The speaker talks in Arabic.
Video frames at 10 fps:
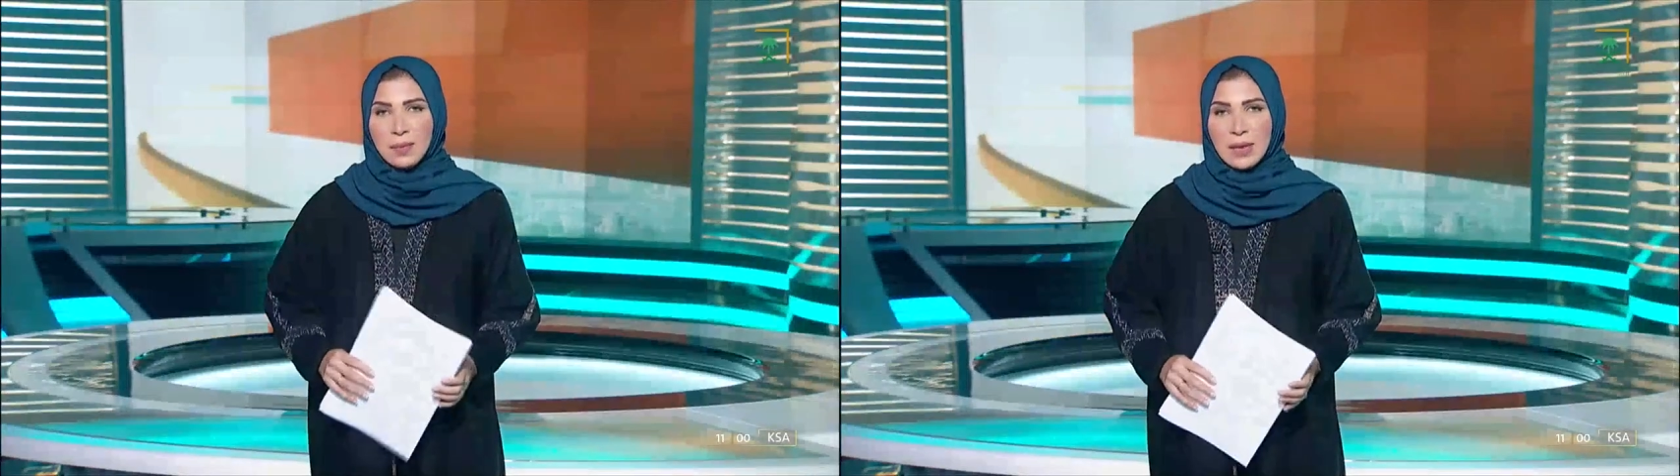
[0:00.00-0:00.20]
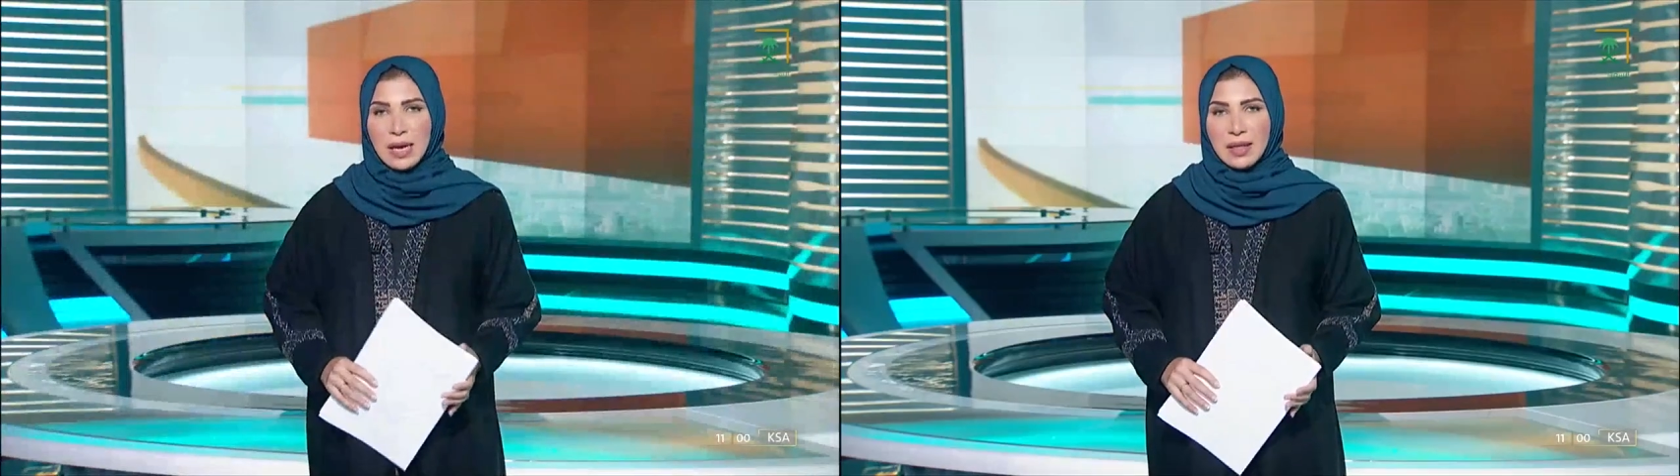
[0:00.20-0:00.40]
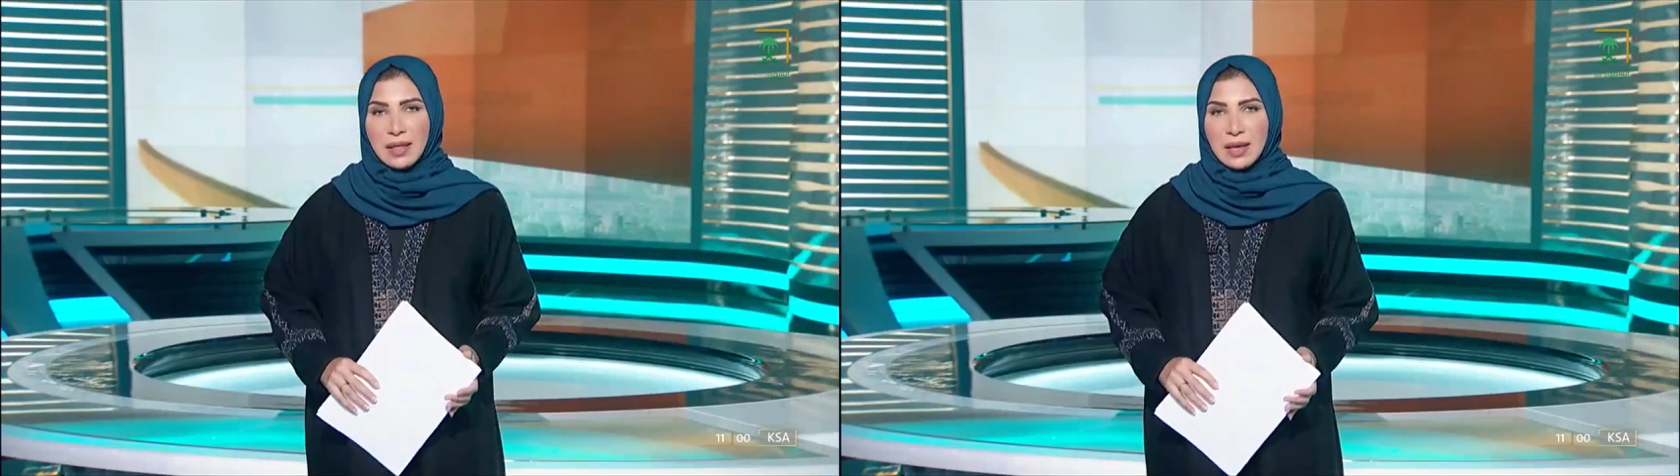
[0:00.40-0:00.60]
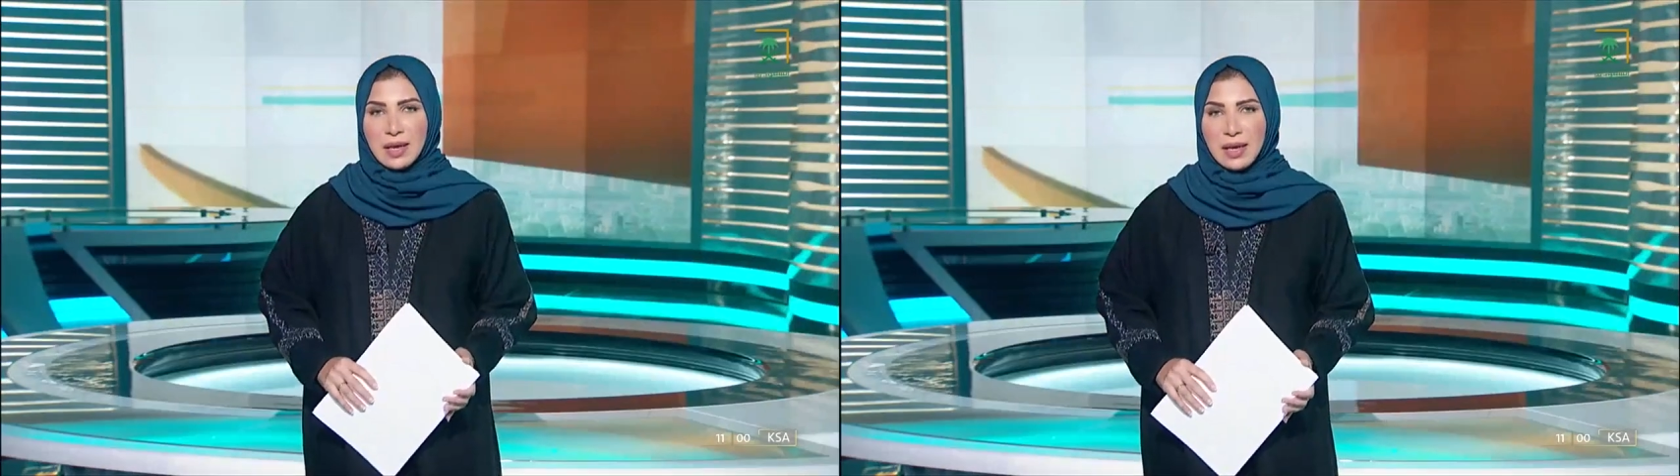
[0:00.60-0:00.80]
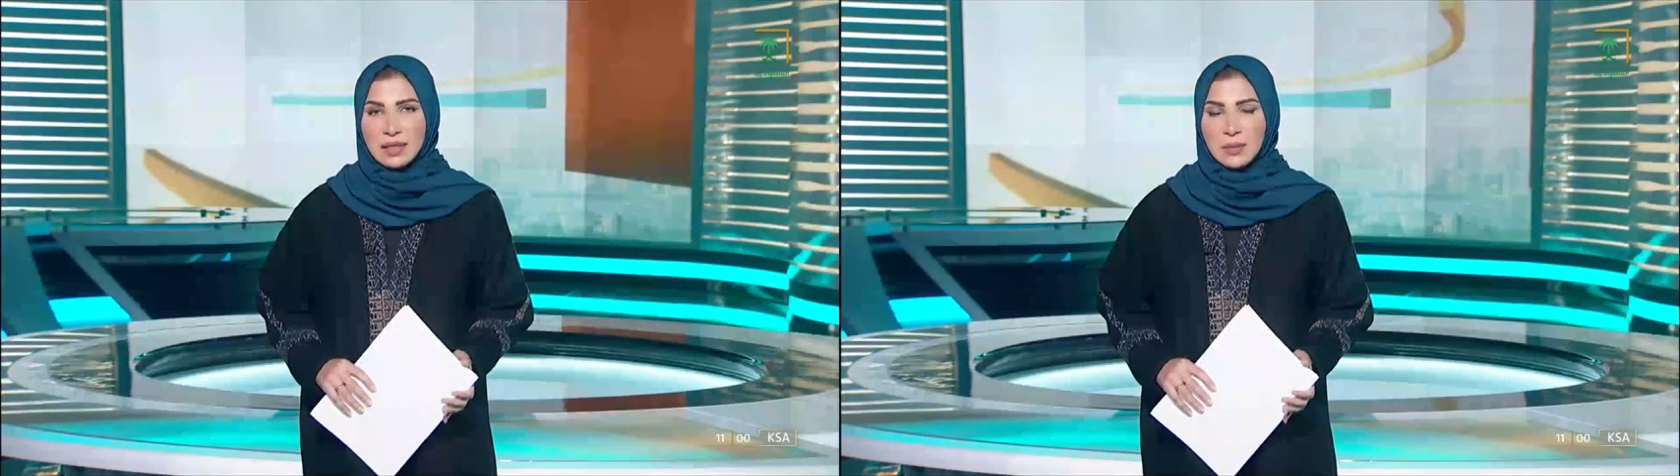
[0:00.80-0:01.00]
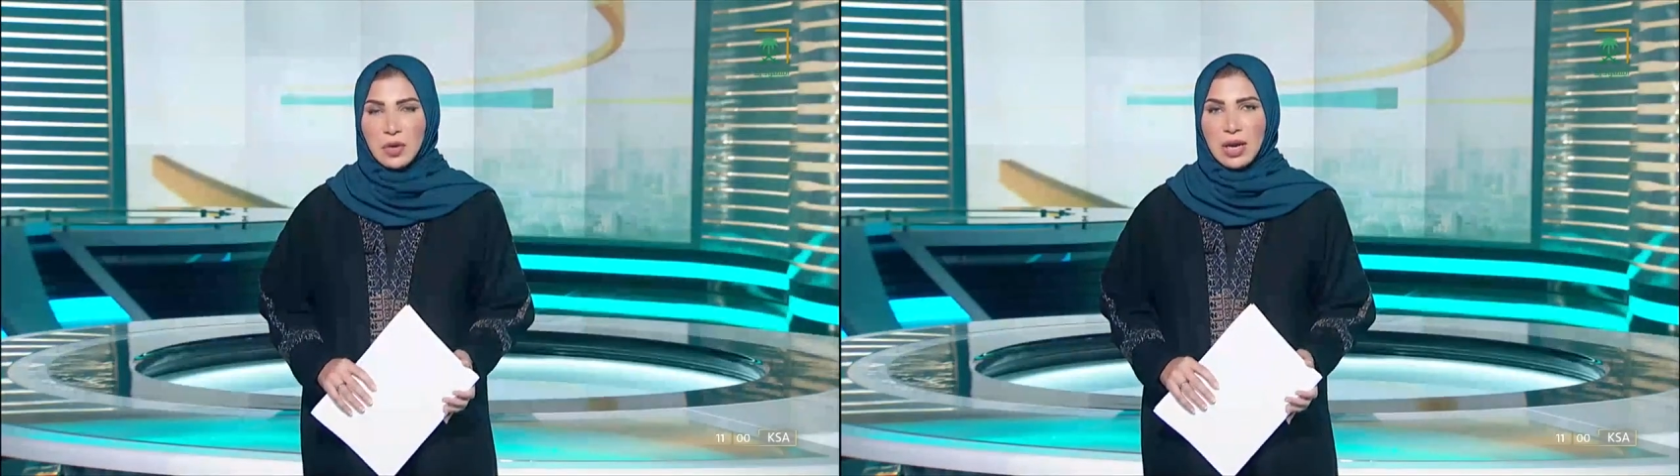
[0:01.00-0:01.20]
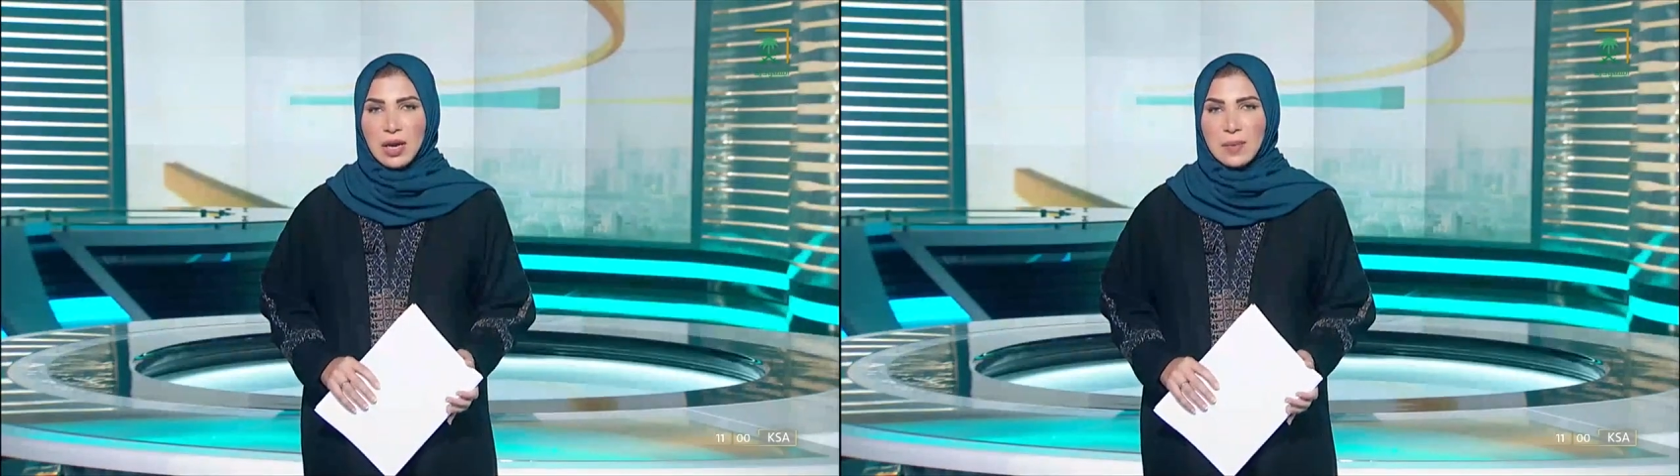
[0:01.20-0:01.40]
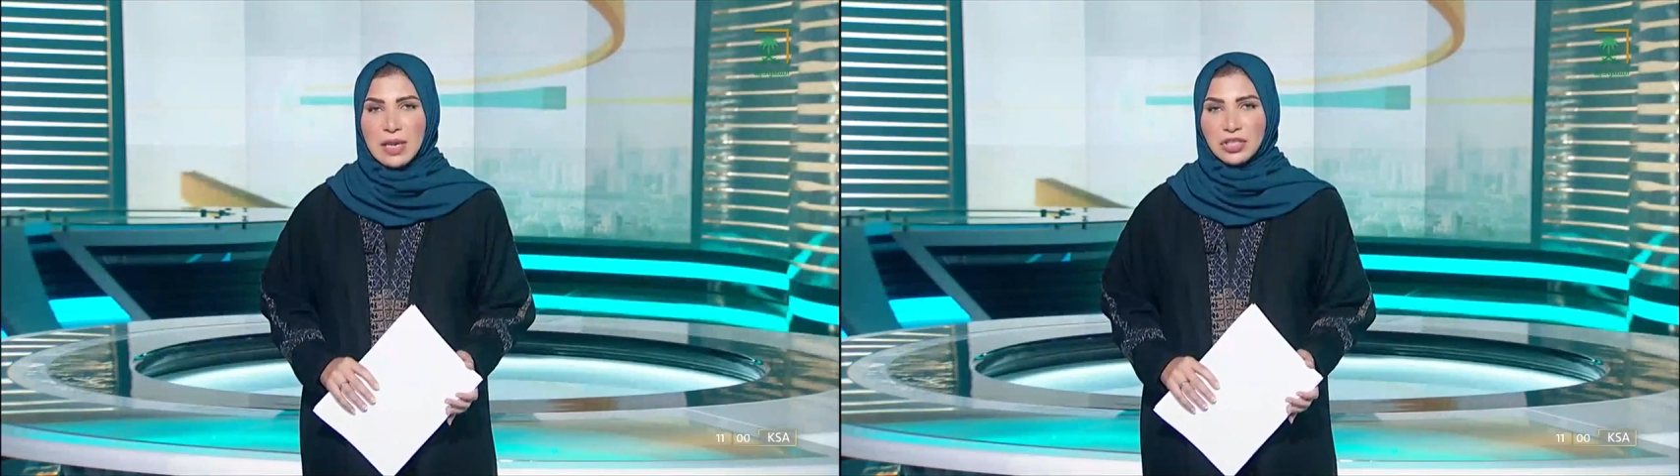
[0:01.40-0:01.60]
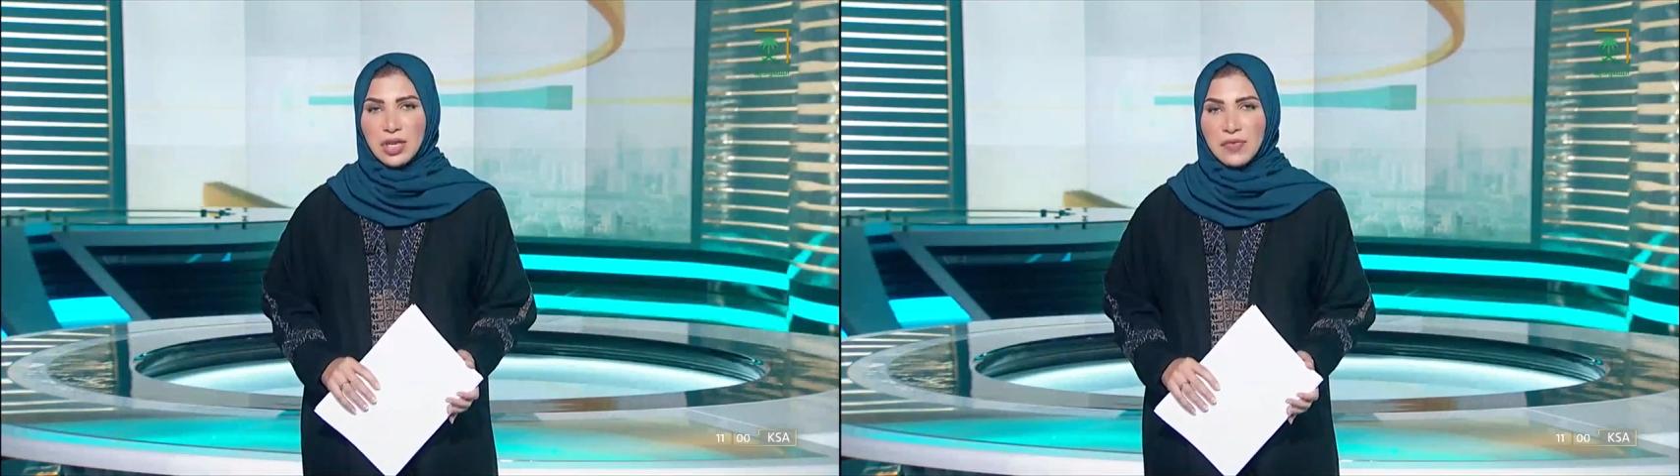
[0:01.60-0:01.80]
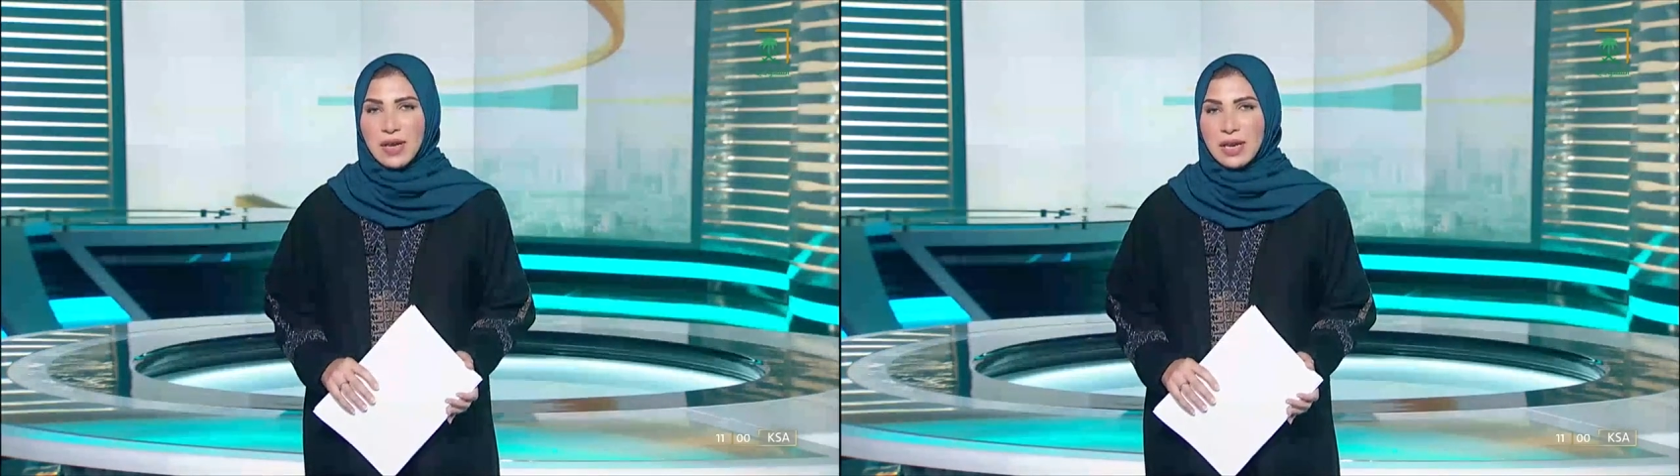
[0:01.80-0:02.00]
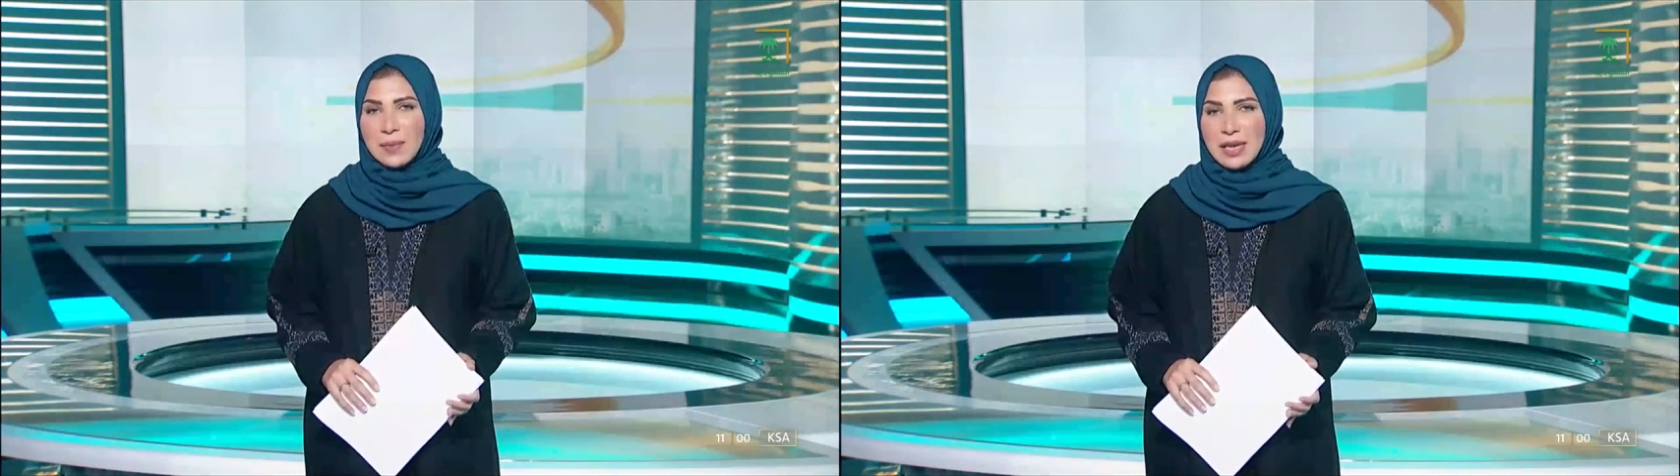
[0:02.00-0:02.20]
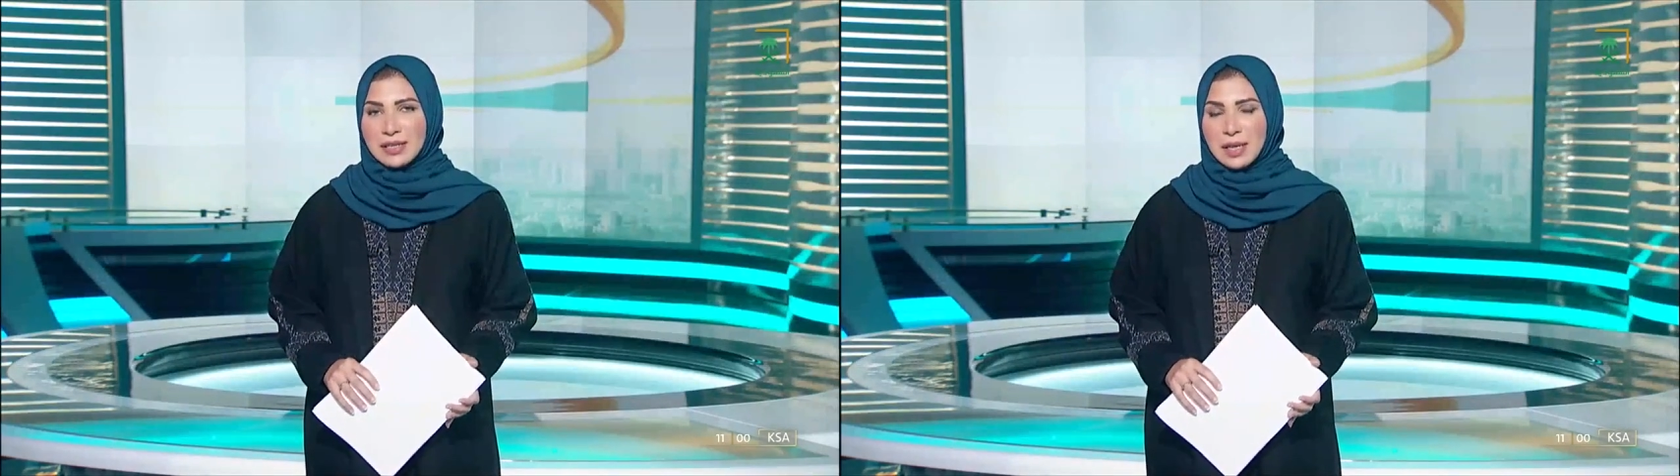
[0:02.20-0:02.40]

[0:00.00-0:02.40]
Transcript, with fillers: بعث خادم الحرمين الشريفين الملك